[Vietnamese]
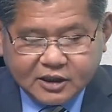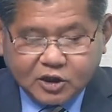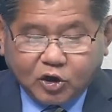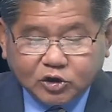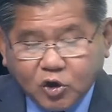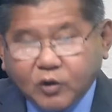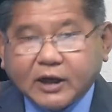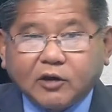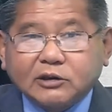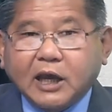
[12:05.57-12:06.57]
thì con số
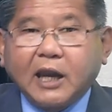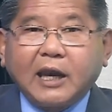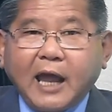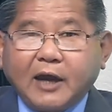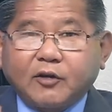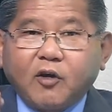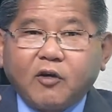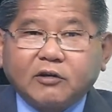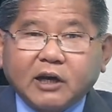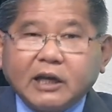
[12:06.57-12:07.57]
này có thể là
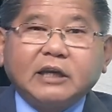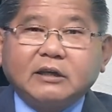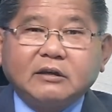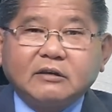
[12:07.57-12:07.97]
nó rất ít